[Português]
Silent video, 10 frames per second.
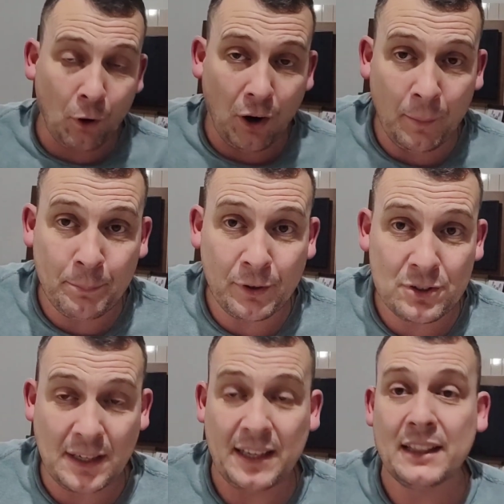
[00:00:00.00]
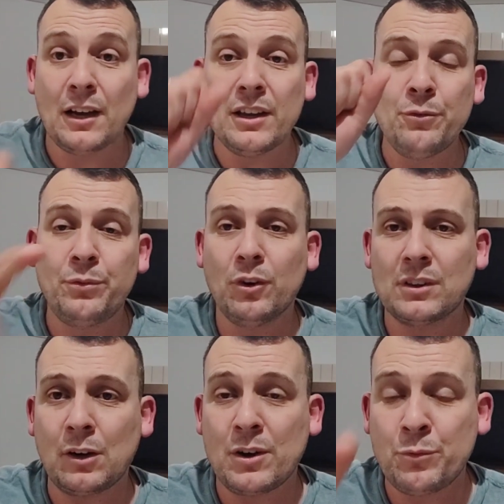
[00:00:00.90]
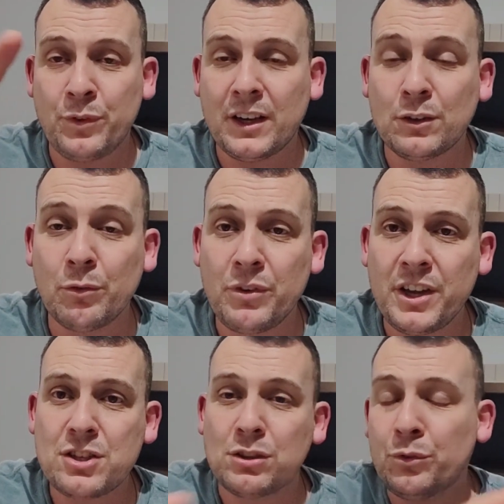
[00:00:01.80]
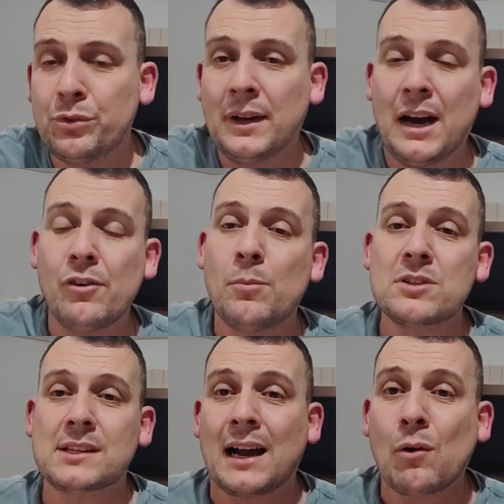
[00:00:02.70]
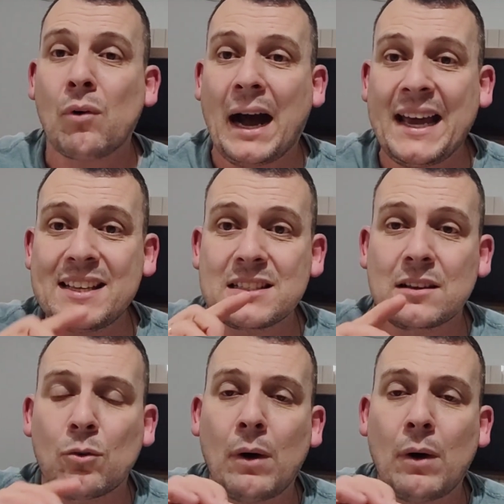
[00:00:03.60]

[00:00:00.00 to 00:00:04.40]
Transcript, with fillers: Pop, Então, e outra coisa, fica no vídeo que no final eu vou mostrar quais,